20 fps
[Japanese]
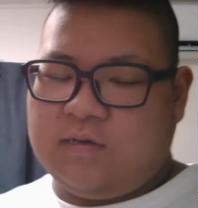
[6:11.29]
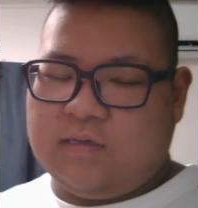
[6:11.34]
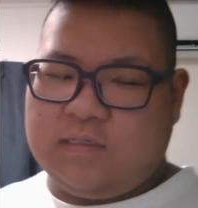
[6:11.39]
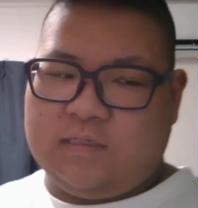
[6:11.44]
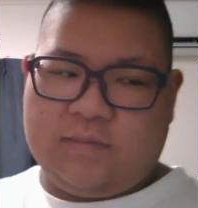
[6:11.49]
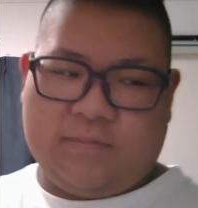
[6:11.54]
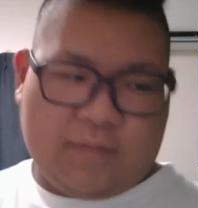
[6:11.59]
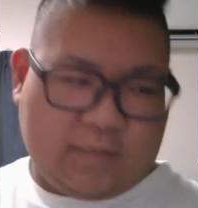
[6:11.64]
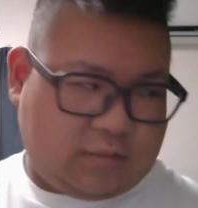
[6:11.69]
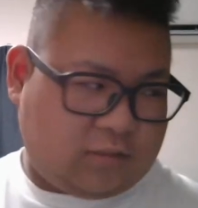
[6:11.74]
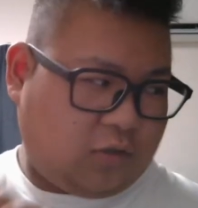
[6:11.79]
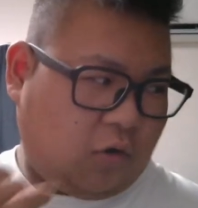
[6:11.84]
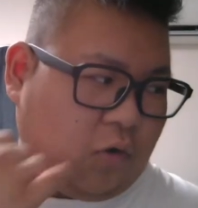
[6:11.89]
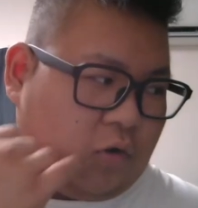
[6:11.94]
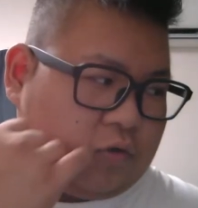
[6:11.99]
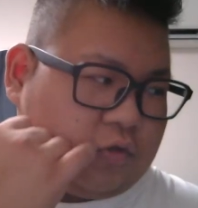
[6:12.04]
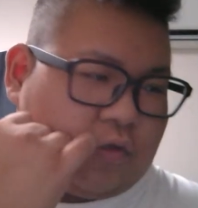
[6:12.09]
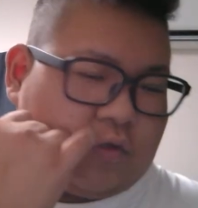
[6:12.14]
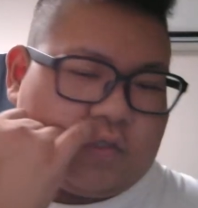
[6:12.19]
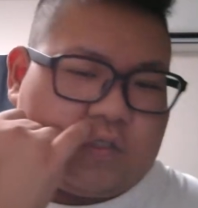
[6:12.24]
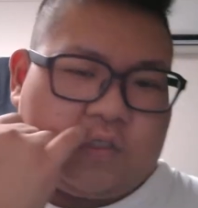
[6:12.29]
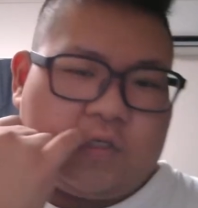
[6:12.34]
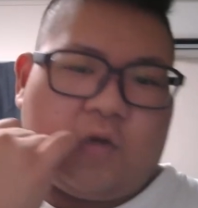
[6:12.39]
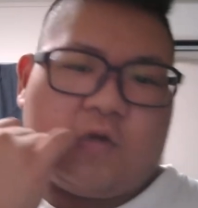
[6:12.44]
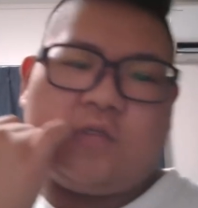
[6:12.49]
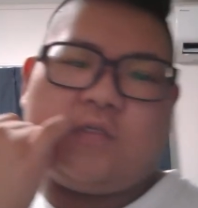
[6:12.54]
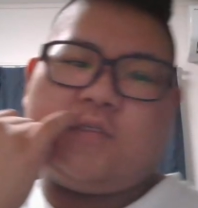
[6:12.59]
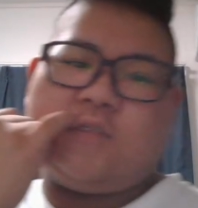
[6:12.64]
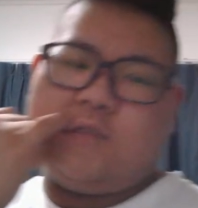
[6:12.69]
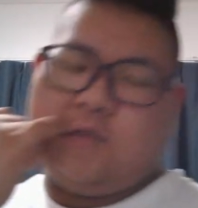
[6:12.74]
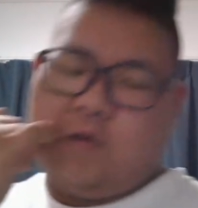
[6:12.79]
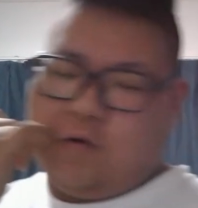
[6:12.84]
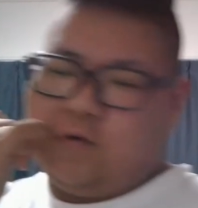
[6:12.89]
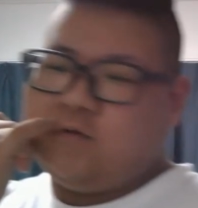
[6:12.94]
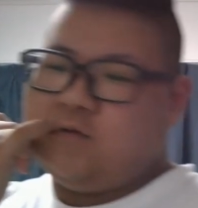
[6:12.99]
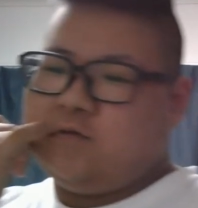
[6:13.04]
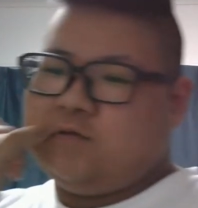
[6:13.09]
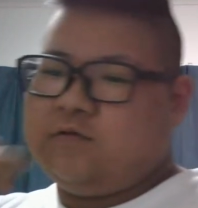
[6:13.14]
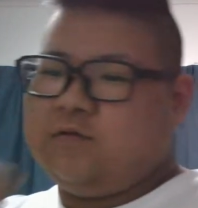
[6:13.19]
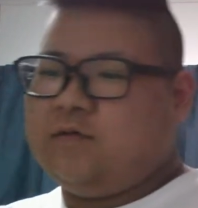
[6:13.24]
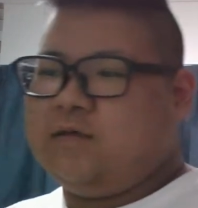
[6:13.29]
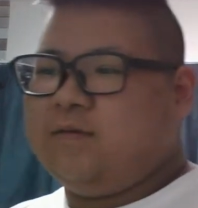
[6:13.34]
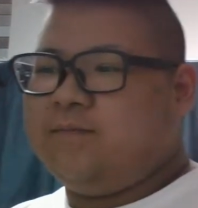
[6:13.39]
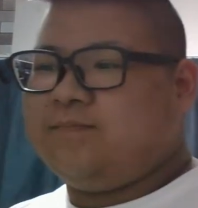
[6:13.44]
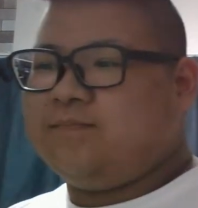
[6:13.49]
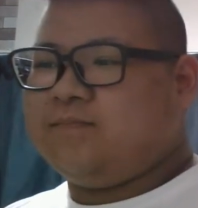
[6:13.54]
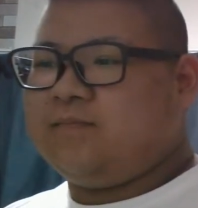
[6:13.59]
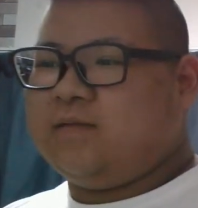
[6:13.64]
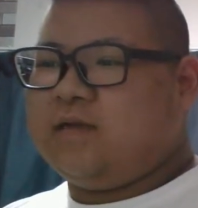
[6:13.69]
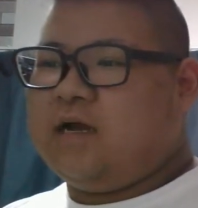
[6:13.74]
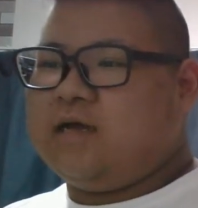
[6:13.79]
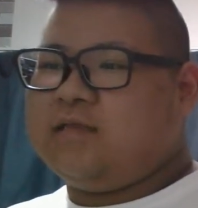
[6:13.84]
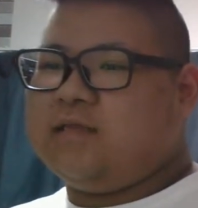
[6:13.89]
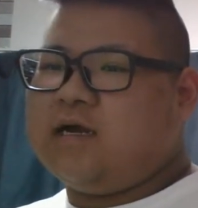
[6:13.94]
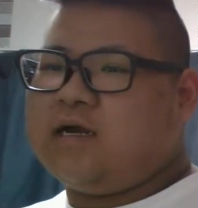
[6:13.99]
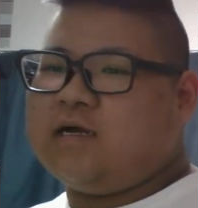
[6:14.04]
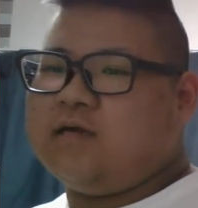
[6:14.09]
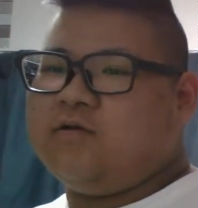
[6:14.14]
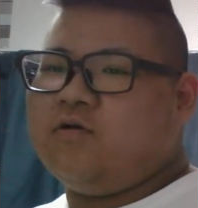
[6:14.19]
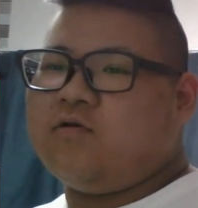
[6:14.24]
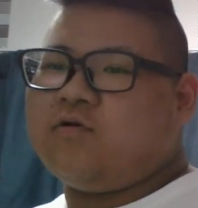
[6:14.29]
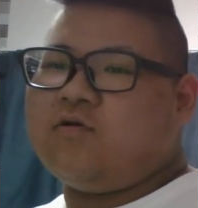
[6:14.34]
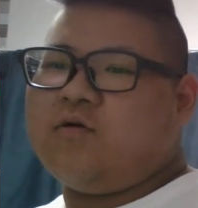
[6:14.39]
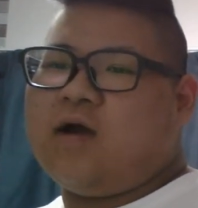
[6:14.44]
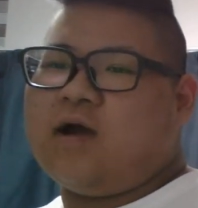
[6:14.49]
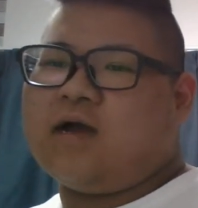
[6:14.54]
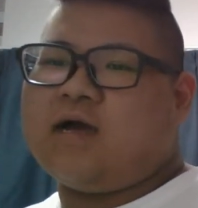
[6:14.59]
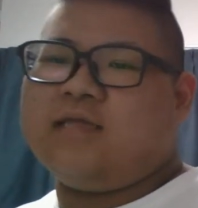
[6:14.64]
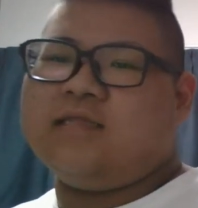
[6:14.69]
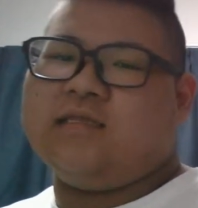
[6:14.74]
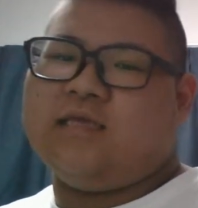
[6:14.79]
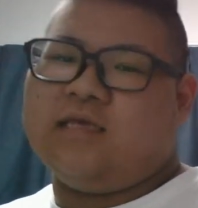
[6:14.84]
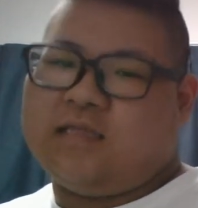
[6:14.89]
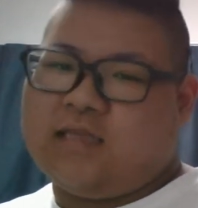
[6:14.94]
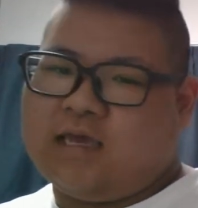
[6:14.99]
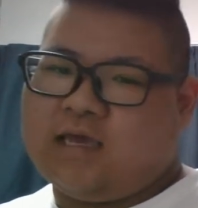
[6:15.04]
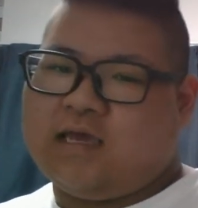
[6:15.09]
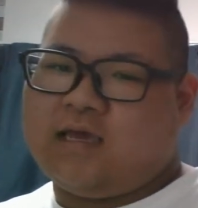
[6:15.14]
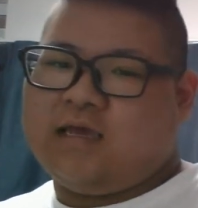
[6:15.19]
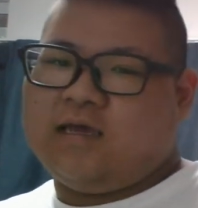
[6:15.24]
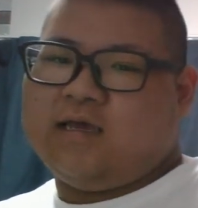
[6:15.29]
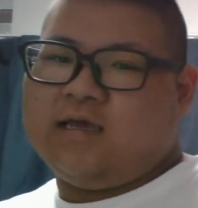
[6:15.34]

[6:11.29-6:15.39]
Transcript: 今相当強いっすよ、ルフィ。あ、なんかよくわかんねえね。